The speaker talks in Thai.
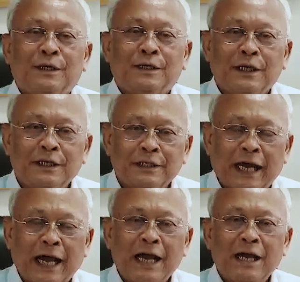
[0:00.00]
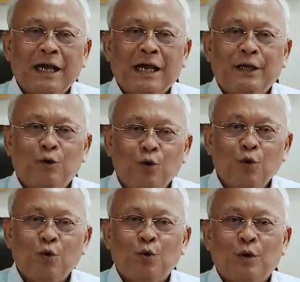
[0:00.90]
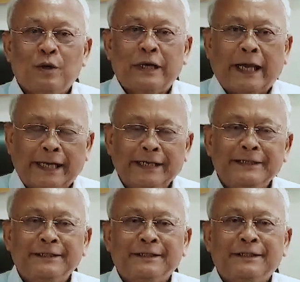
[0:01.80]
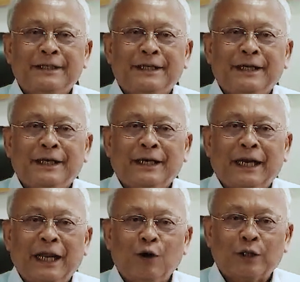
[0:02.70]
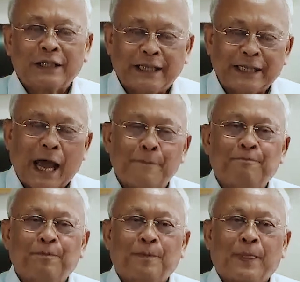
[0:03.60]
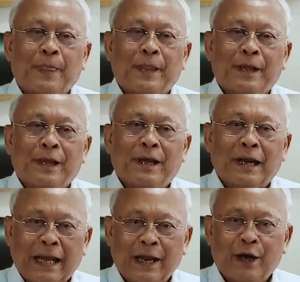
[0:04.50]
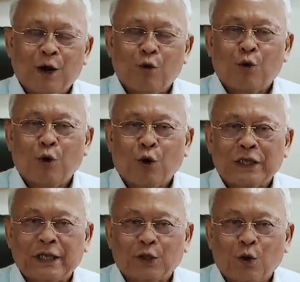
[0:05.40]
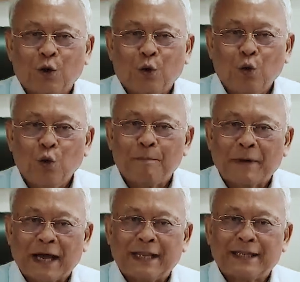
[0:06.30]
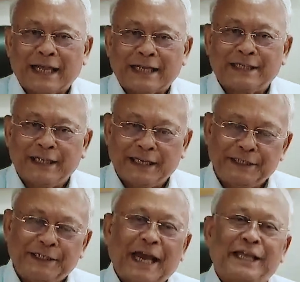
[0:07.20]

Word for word: ศึกษาให้รู้เห็นแล้วก็ติดตาม และเราก็จะต้องร่วมกันตัดสินใจ